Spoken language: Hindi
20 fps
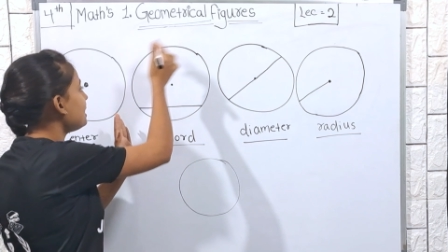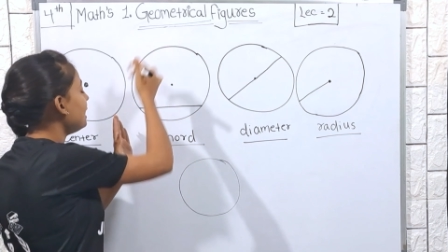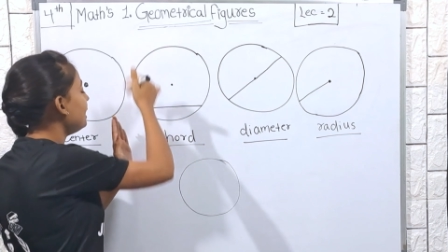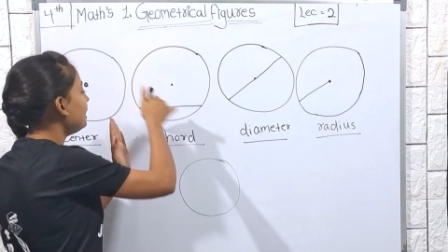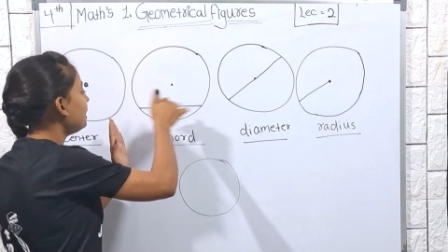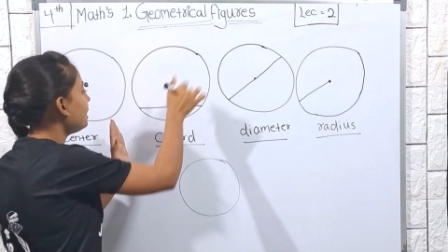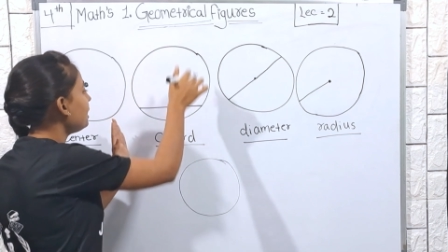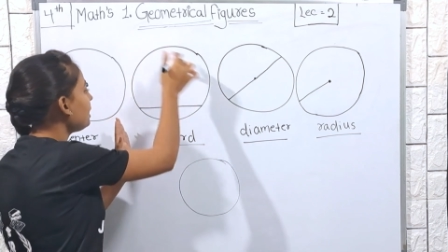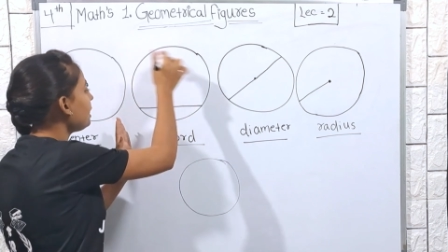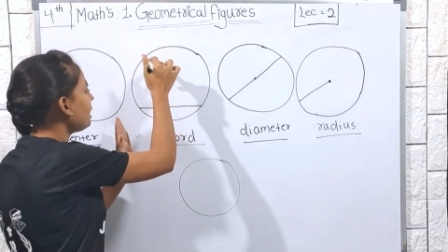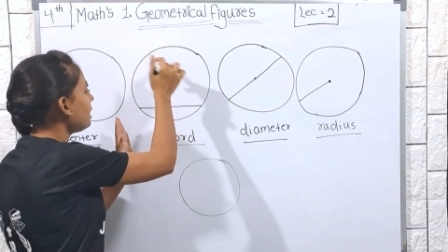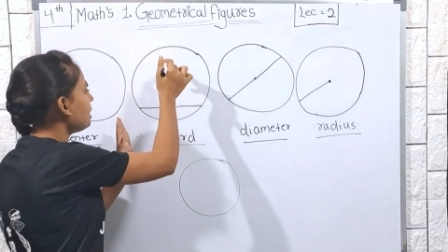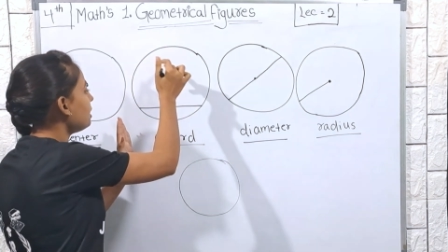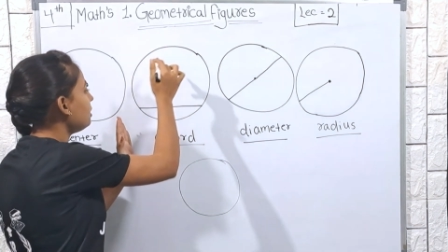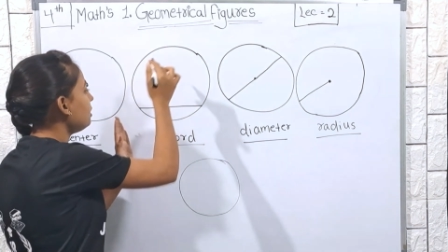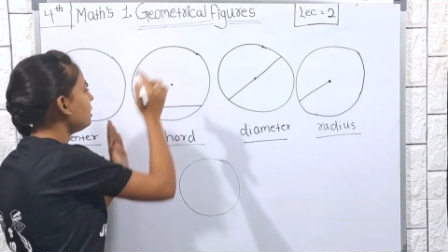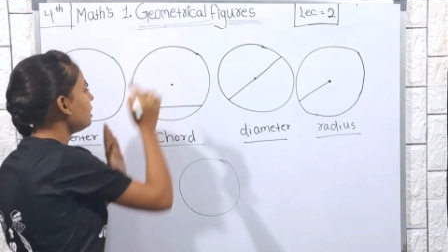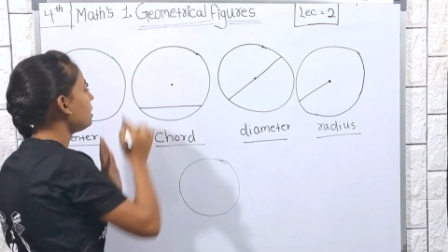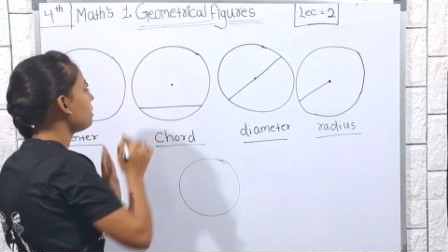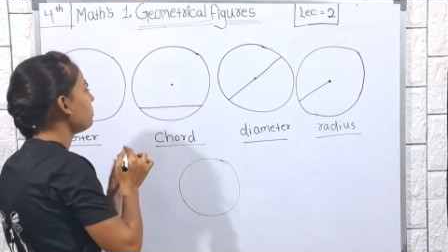सेंटर के
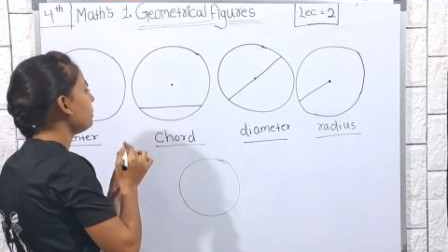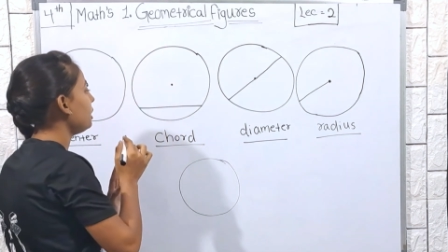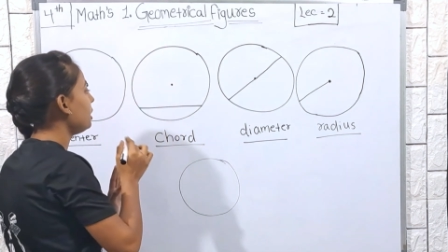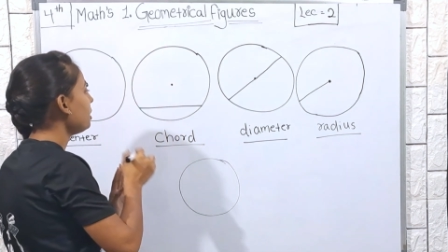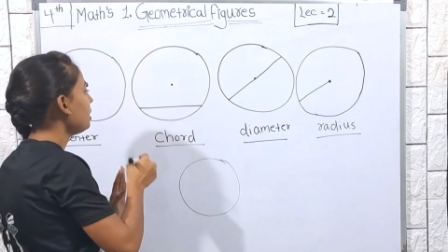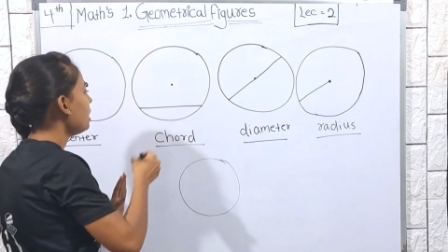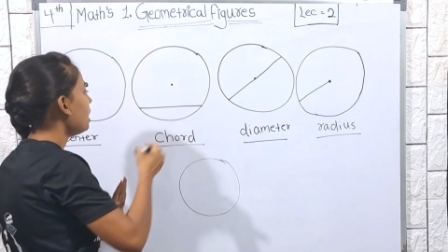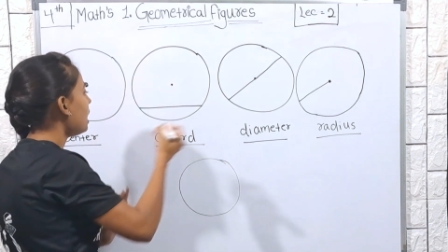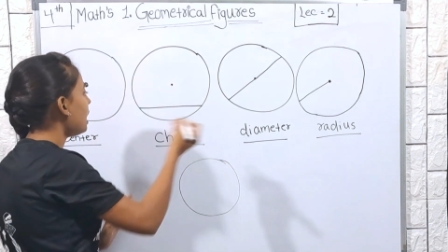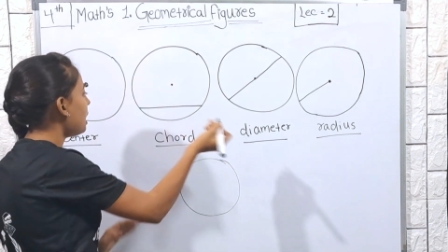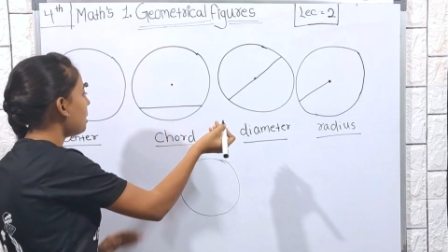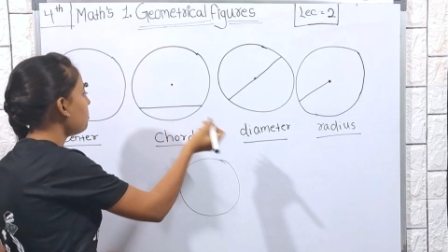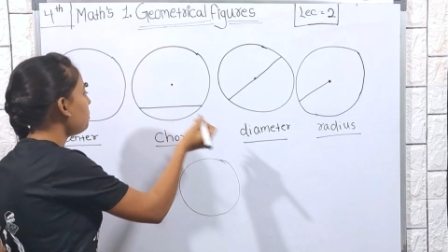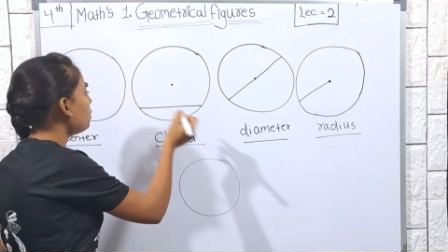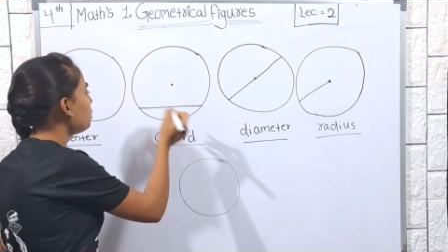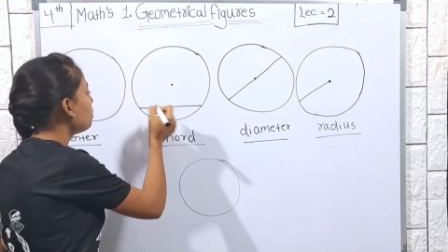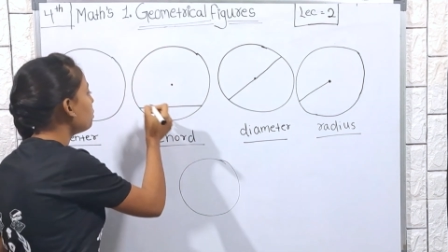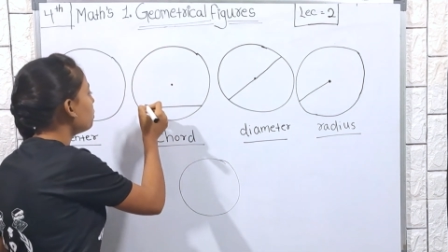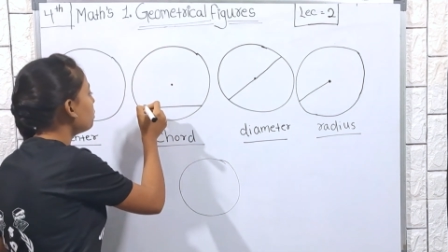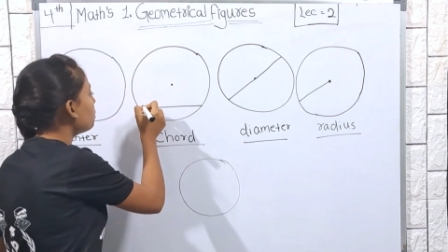अंदर में आप
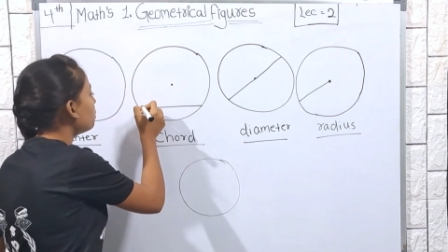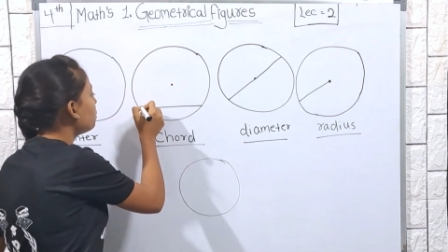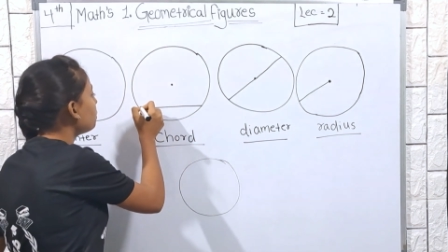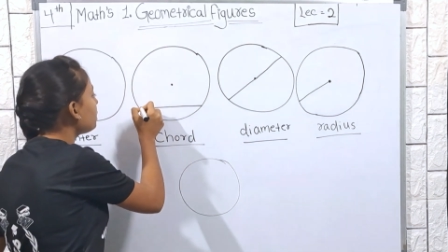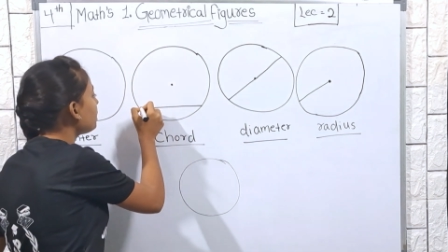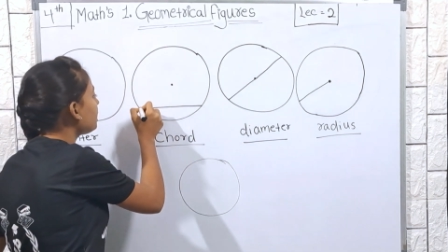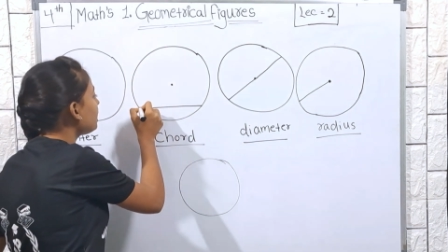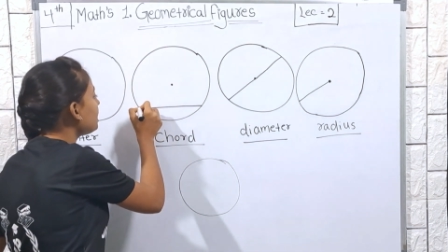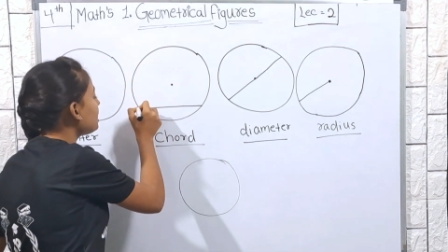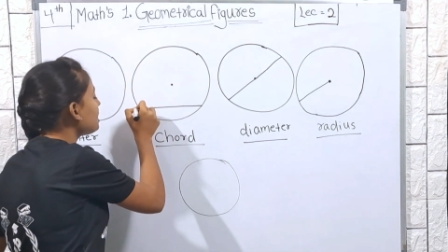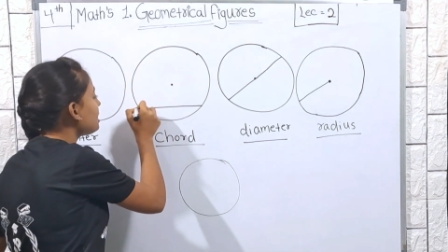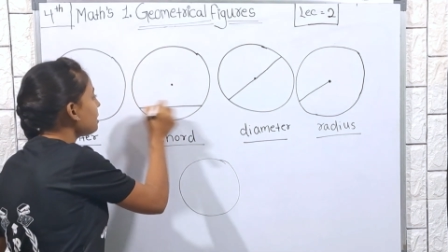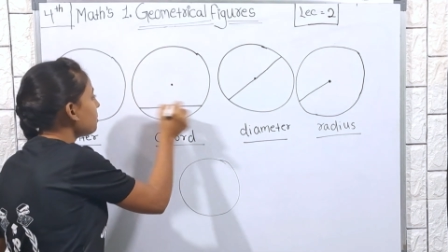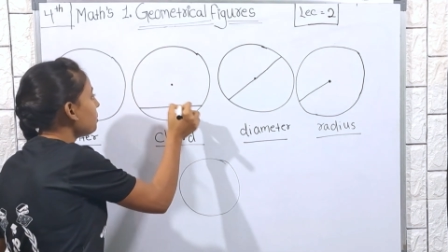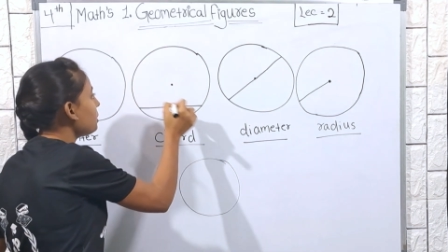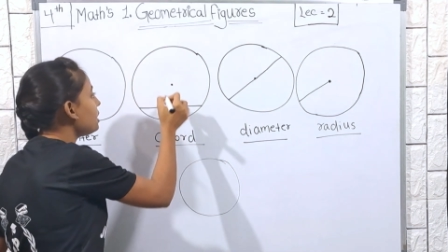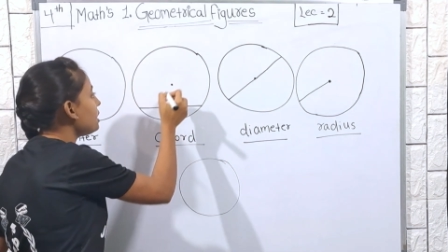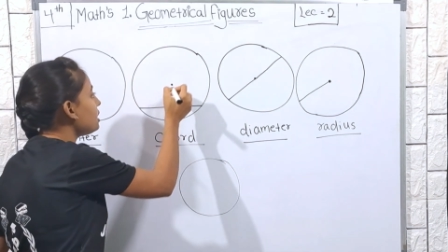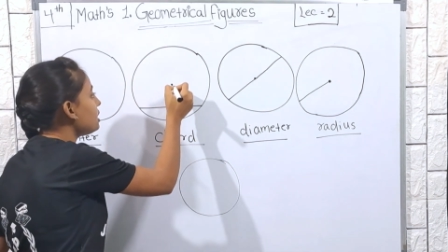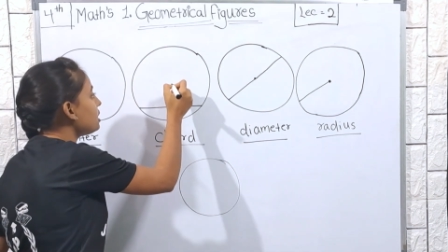लोगों को किसी
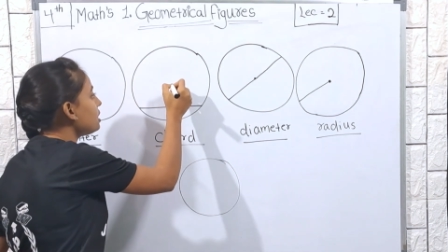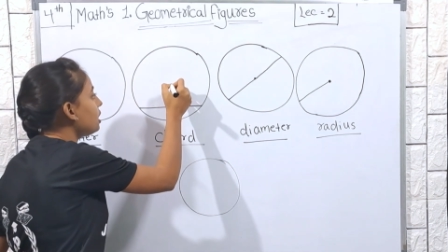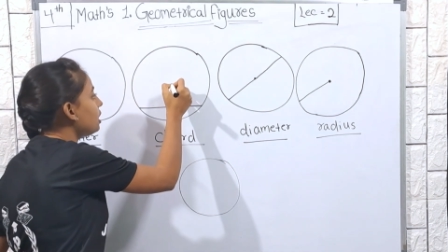भी